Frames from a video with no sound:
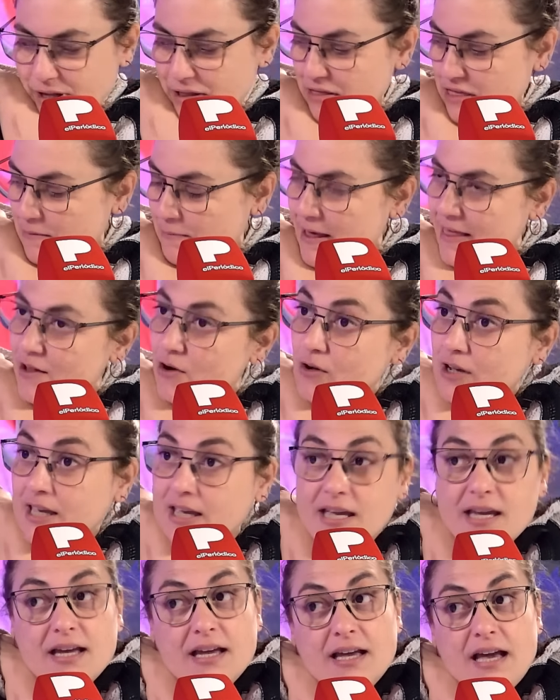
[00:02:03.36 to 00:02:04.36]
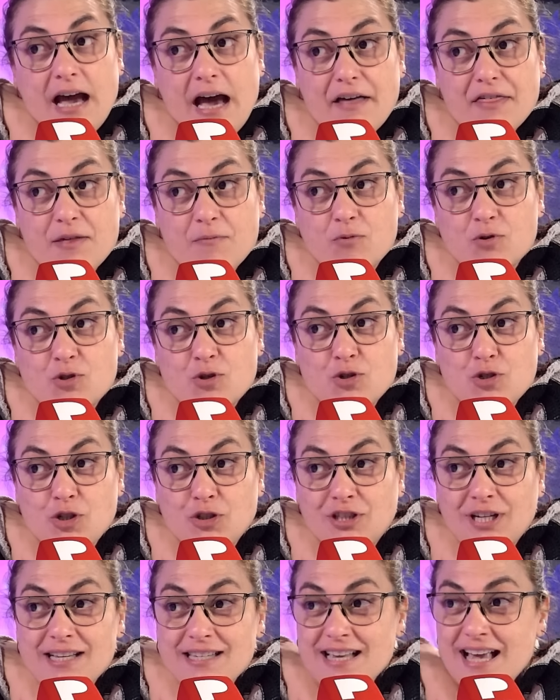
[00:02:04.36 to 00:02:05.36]
por encima de lo que hacemos
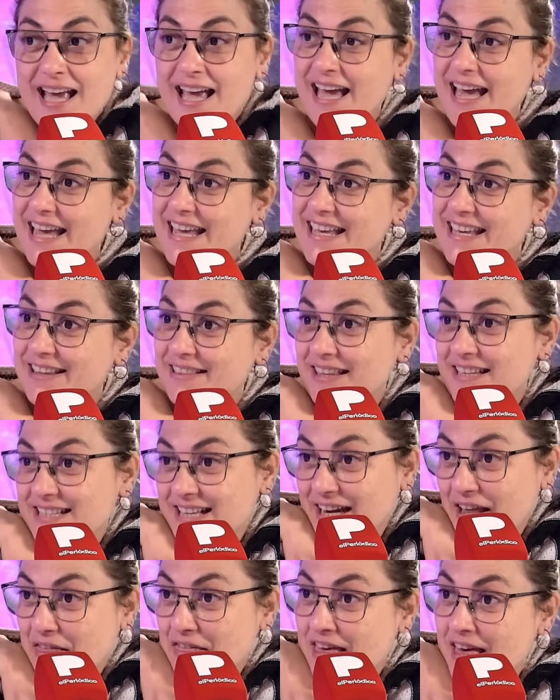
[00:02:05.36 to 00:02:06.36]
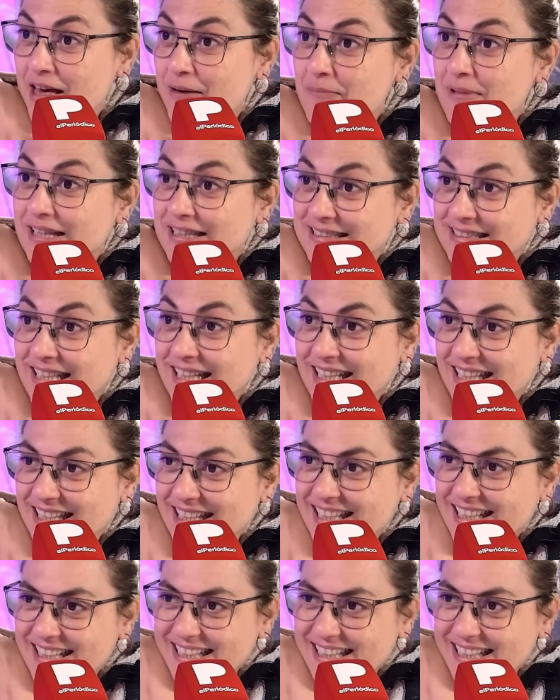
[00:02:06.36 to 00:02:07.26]
nosotras. Desgraciadamente. parece que